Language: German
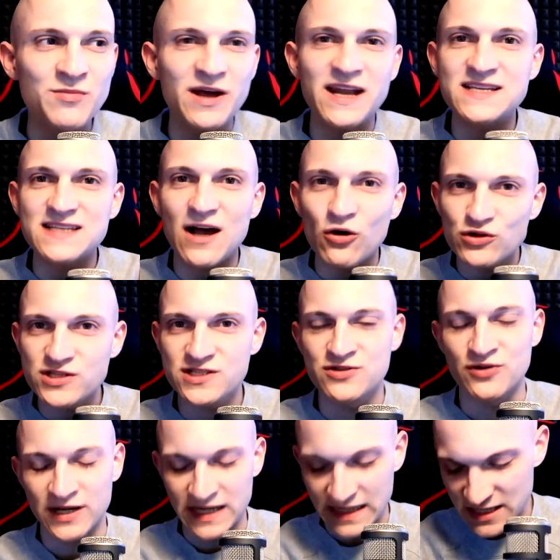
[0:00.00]
das
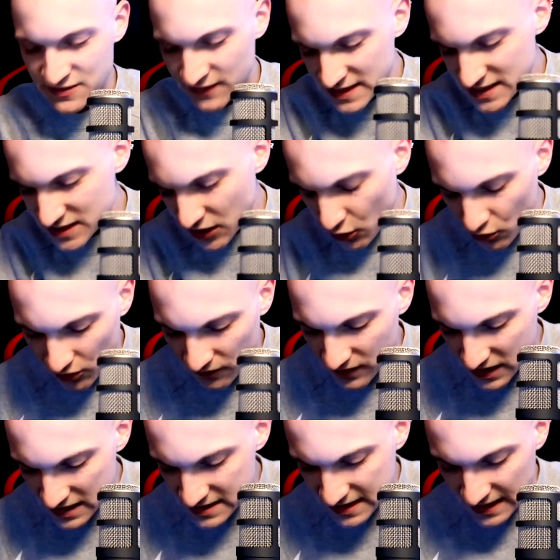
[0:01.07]
auszureden. Das weiß ich auch noch
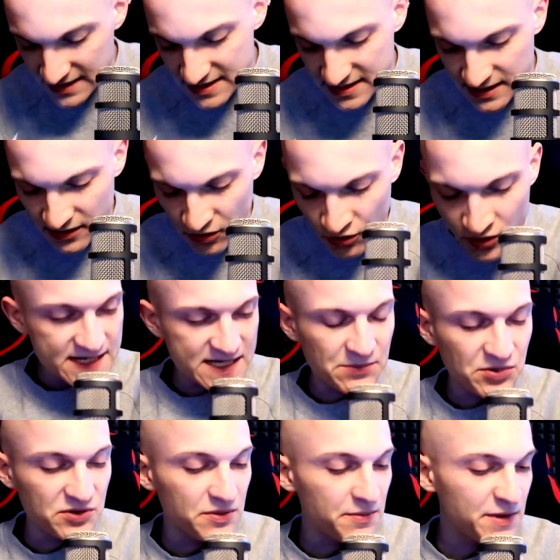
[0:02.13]
wirklich ganz genau. Ich
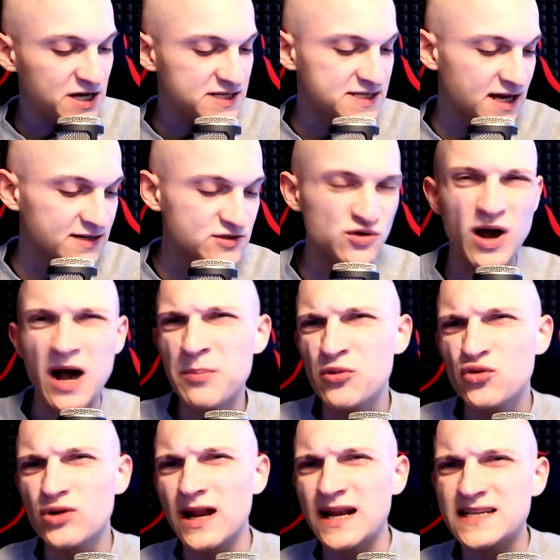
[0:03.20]
habe ihm immer gesagt, so, ah,
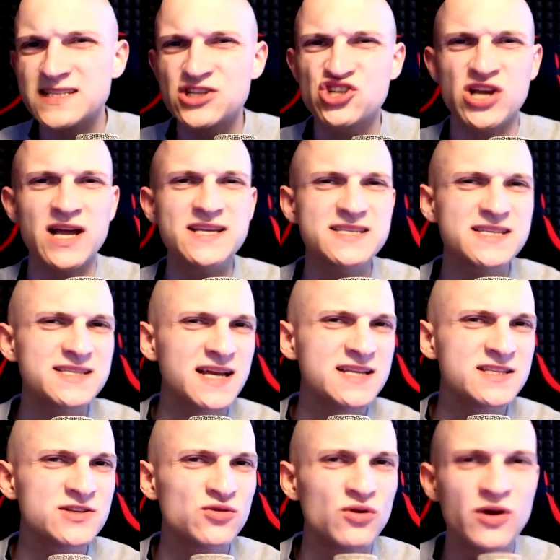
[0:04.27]
Bruder, lass die Scheiße
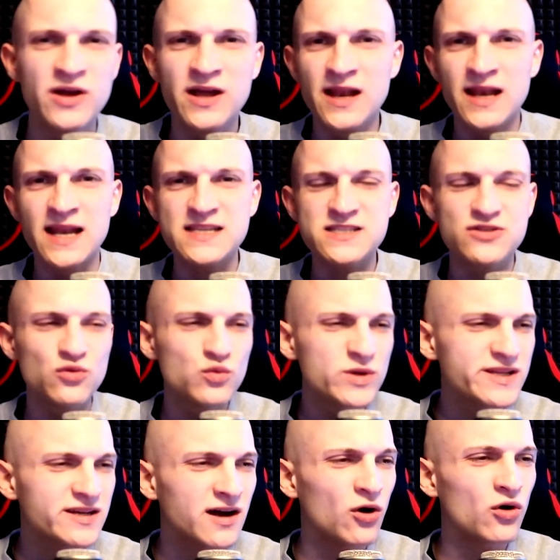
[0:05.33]
sein, so, lass nur
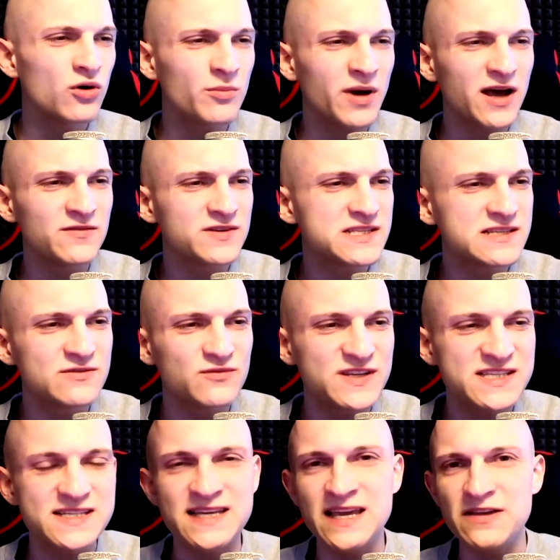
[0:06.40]
Weed rauchen, Mann. Wir sind, wir
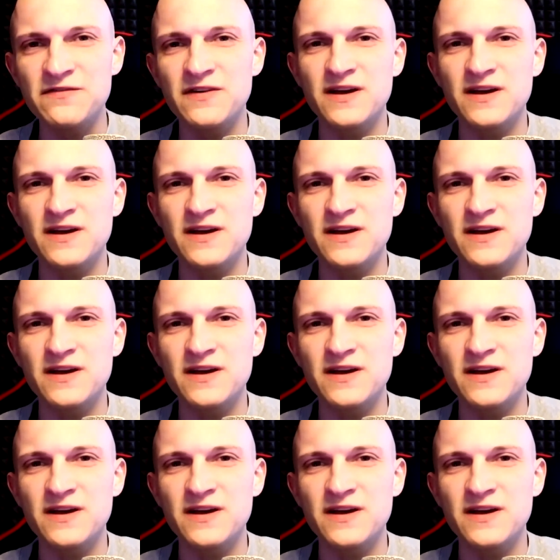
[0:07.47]
sind Kiffer,